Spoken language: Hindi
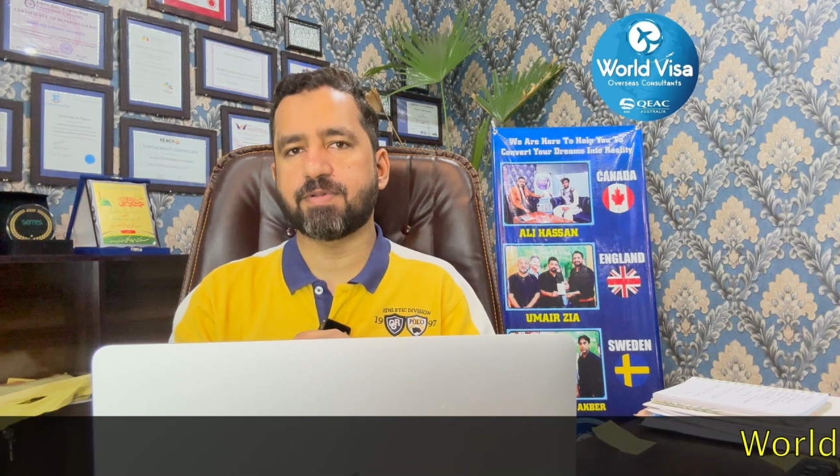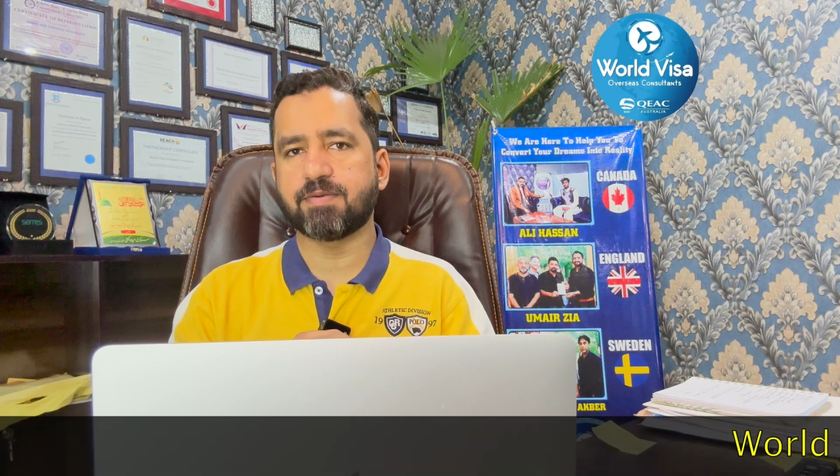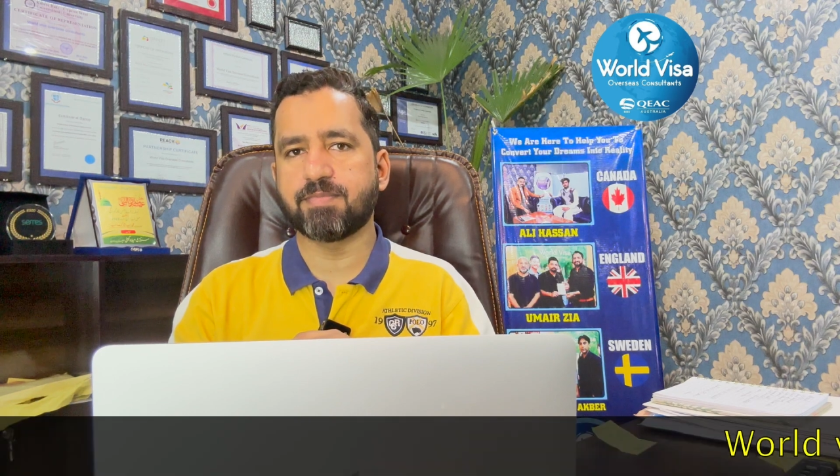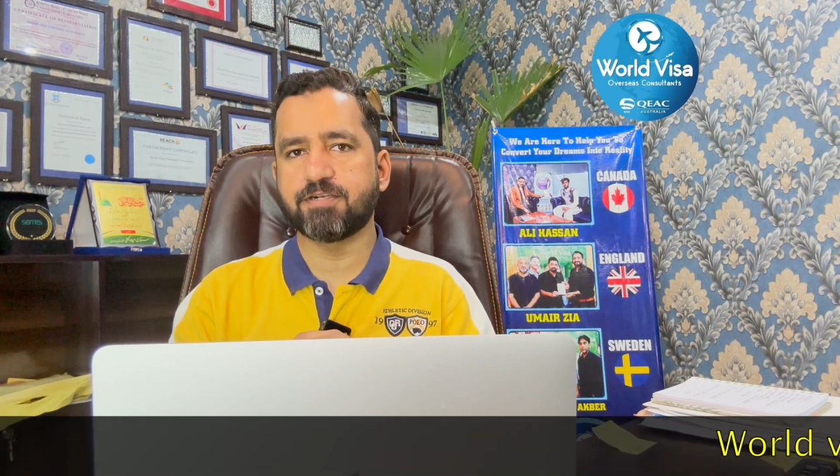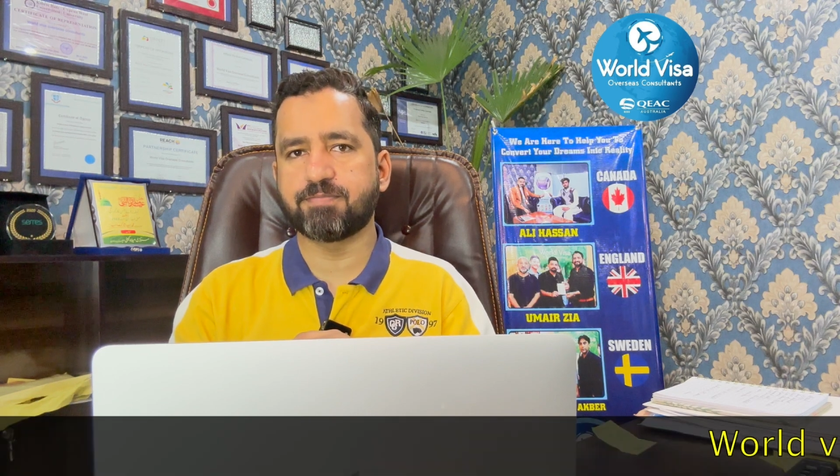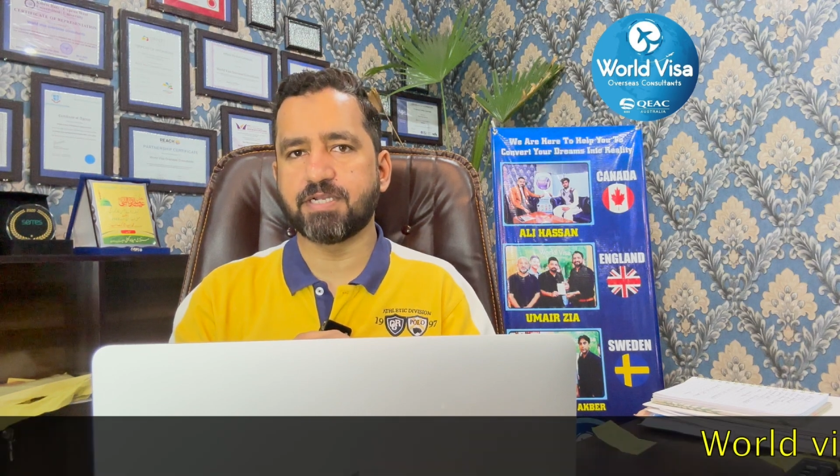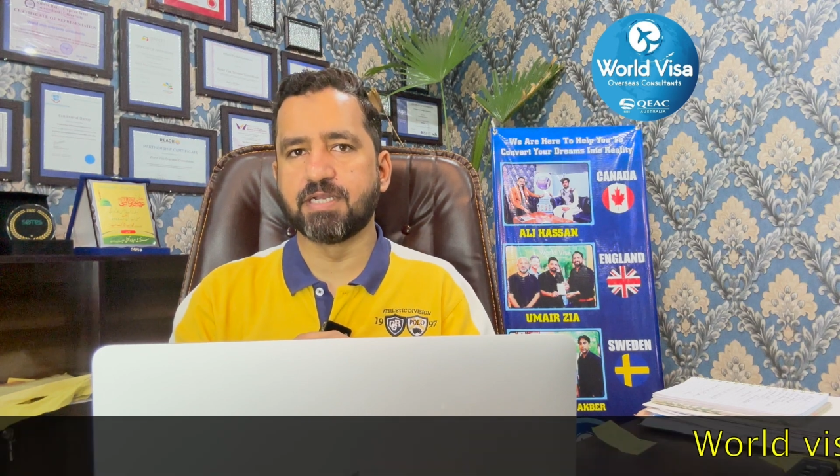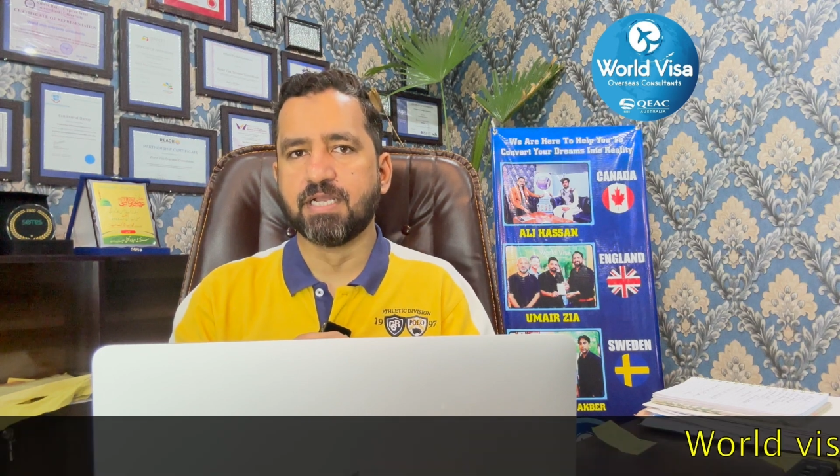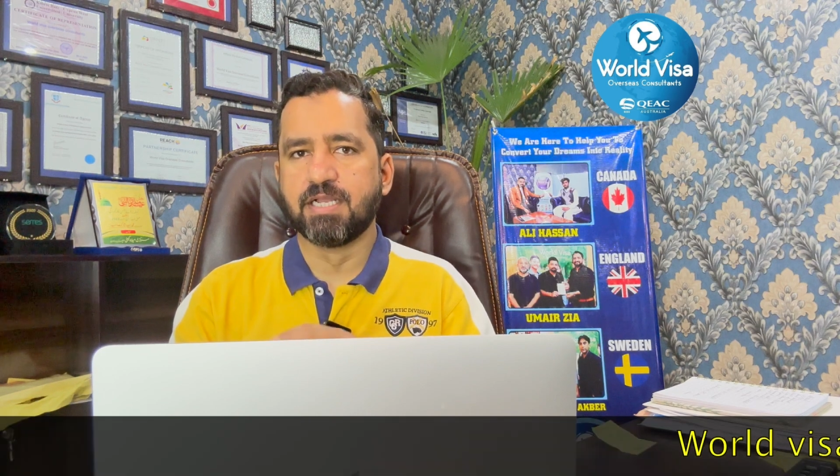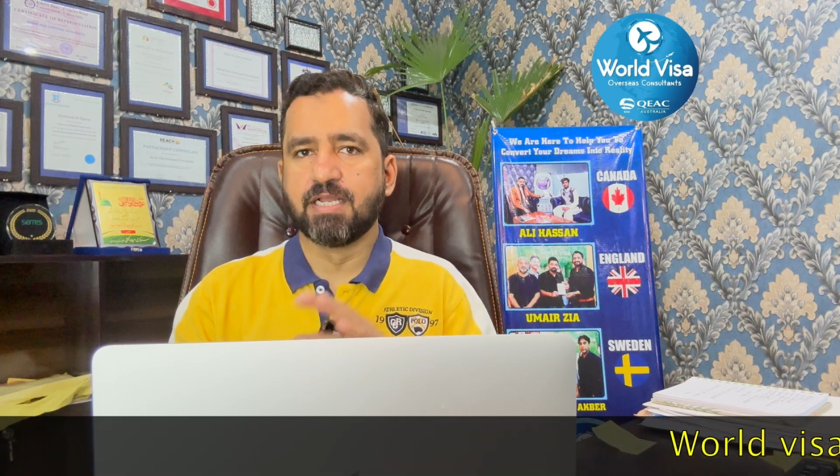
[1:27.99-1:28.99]
परमिट पे
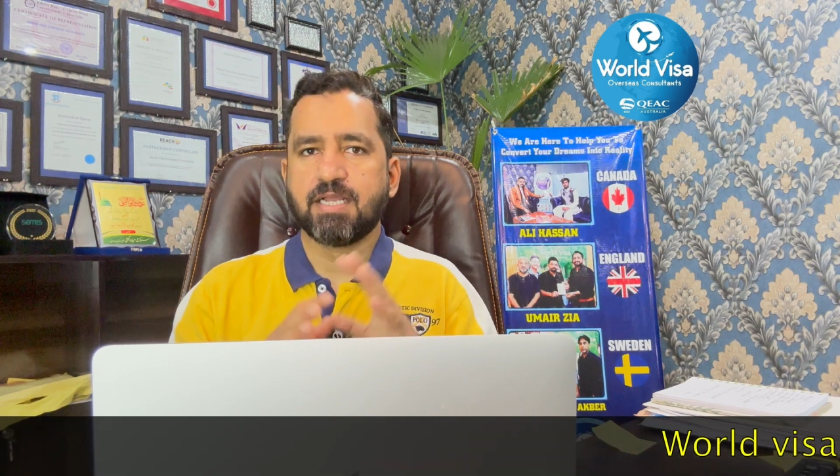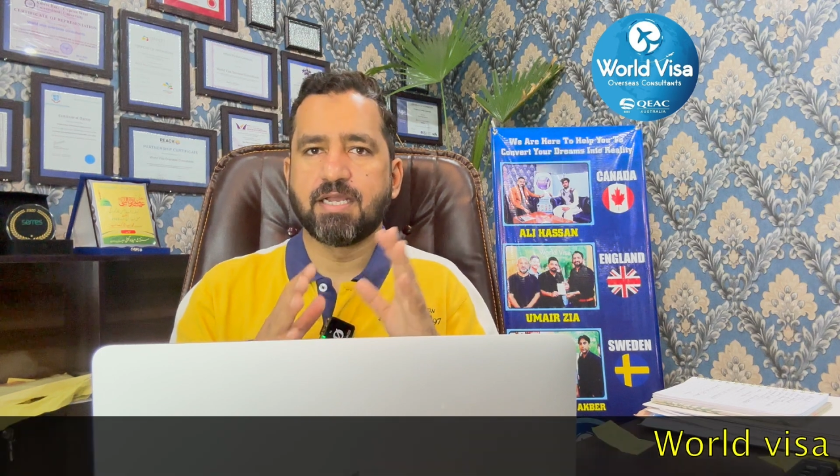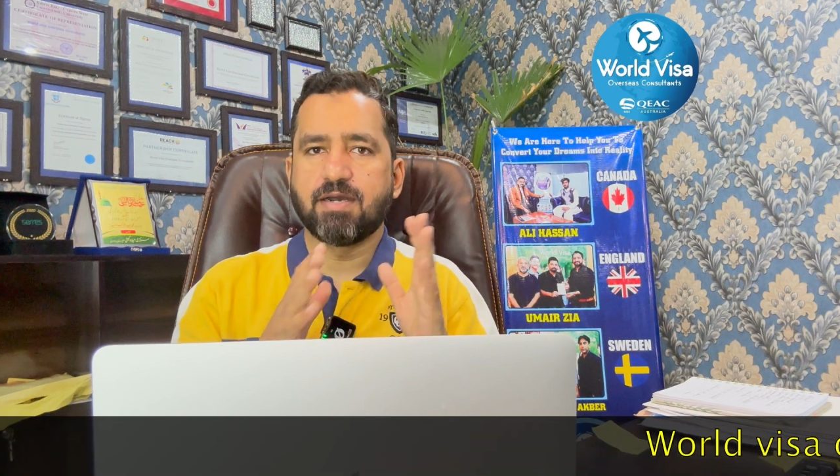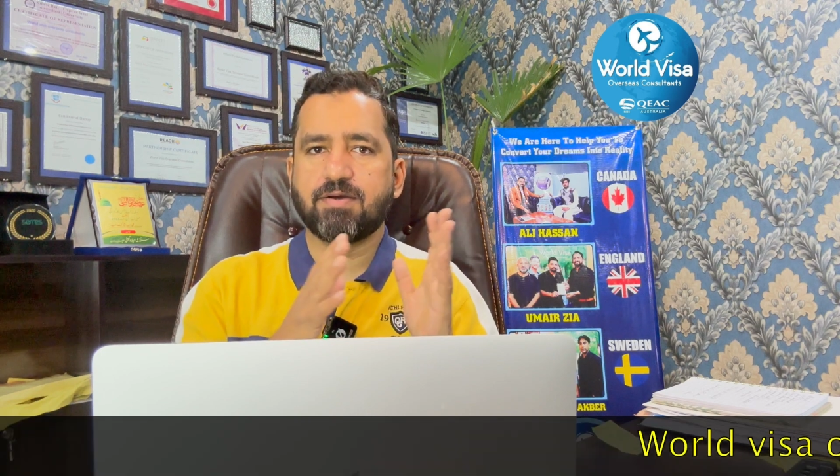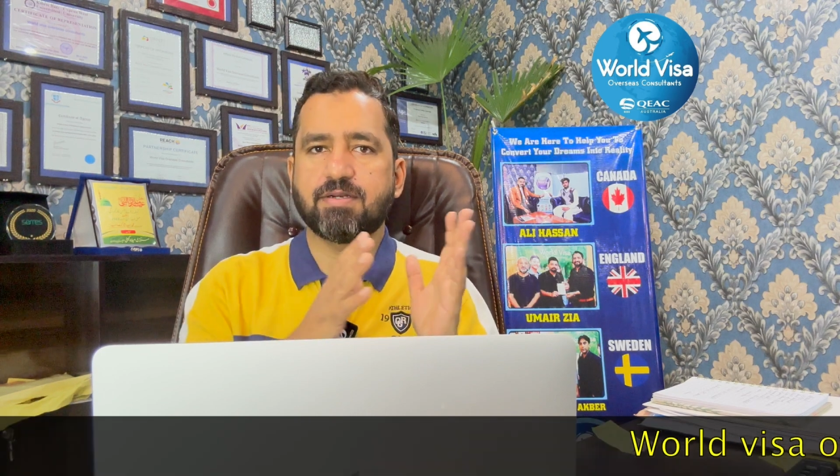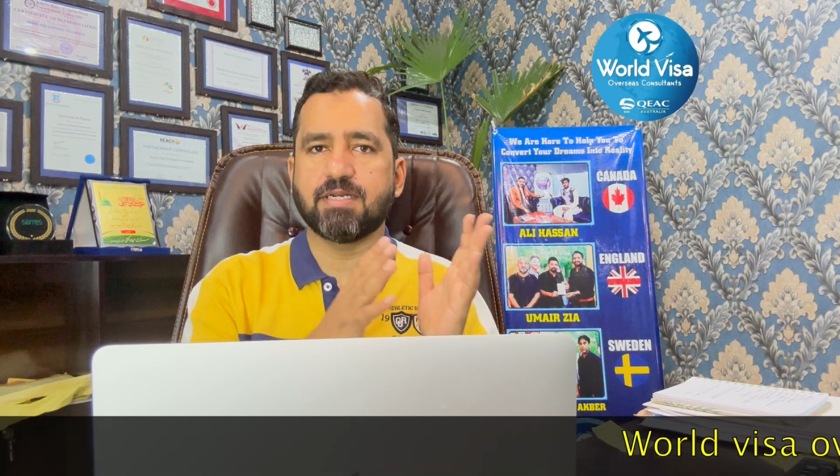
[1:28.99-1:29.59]
और